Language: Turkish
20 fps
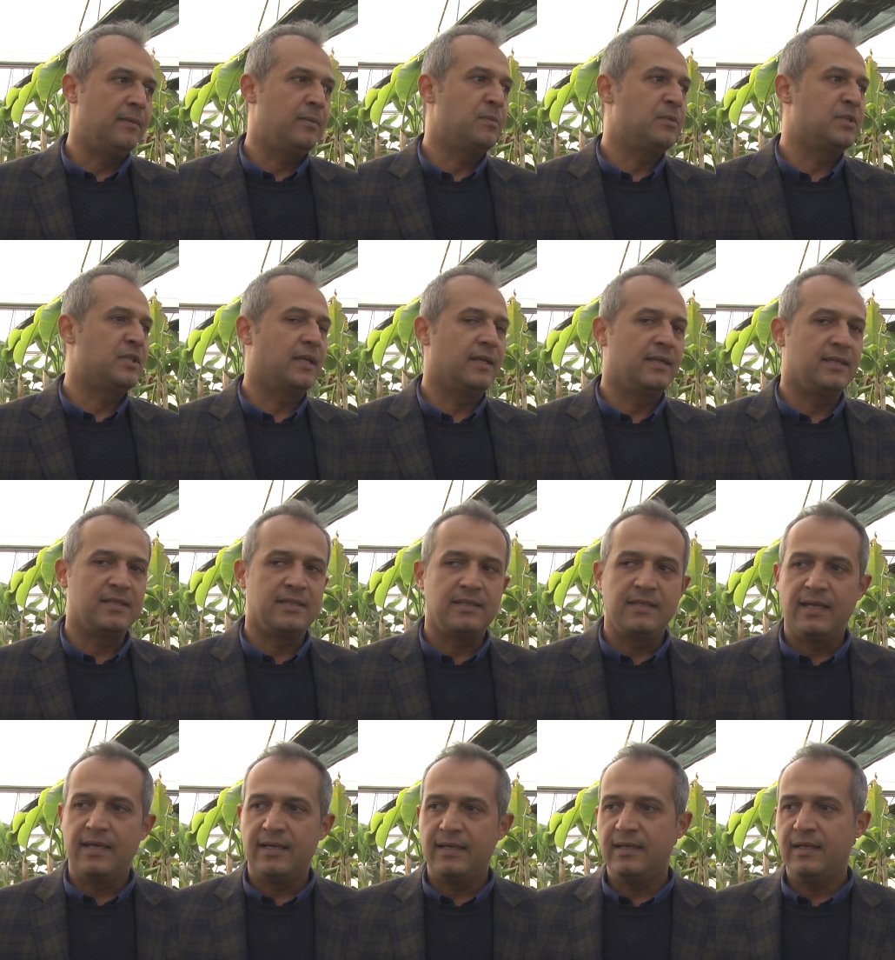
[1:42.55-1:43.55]
Hepimizin
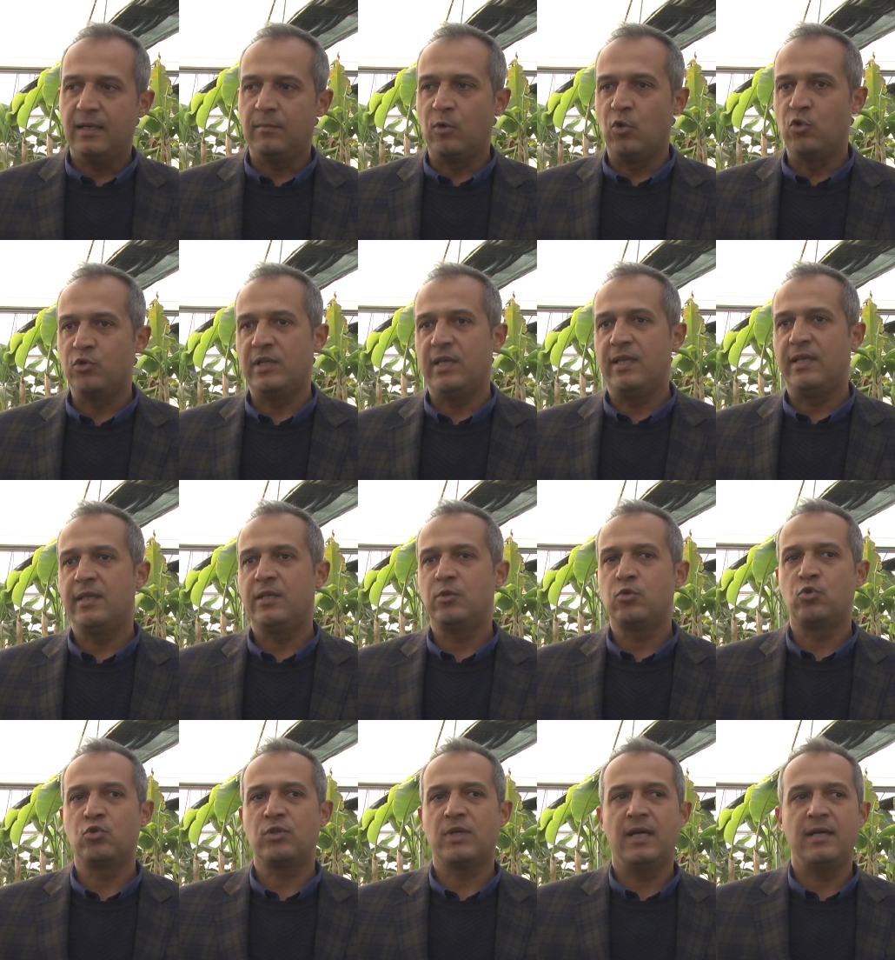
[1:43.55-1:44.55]
annesi değerli ama özellikle
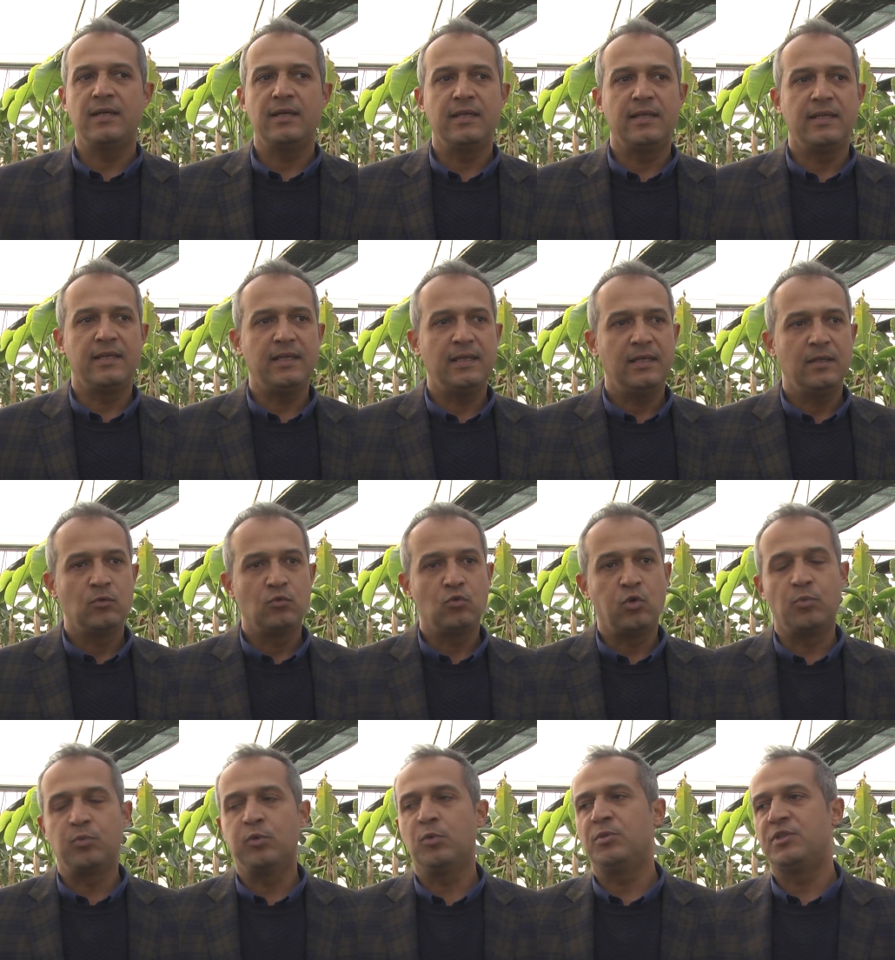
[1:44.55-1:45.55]
çocuk anneleri
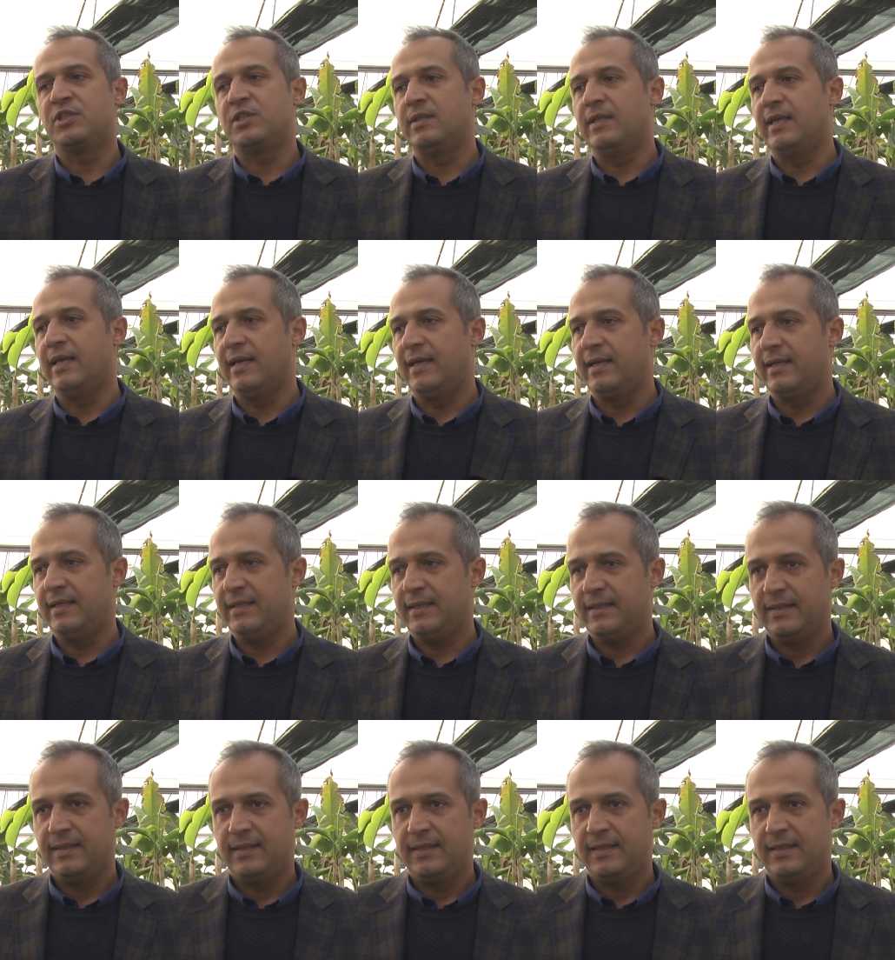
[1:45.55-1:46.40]
toplum için değerli.